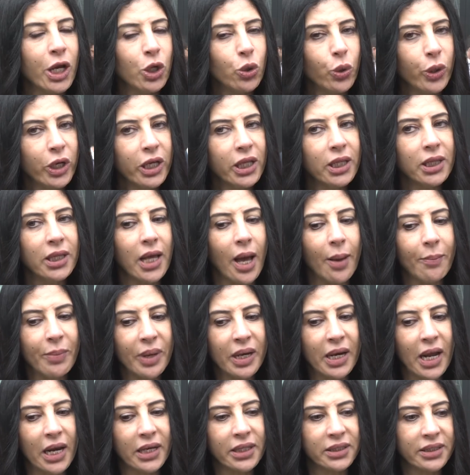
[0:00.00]
نريد
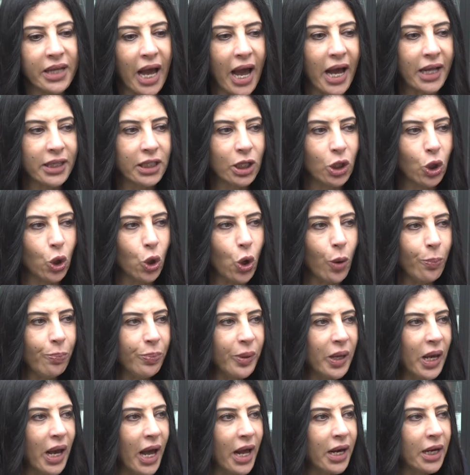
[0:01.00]
من الاتحاد
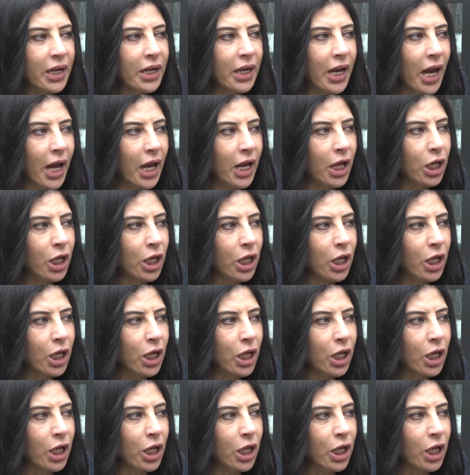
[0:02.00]
الاوروبي ان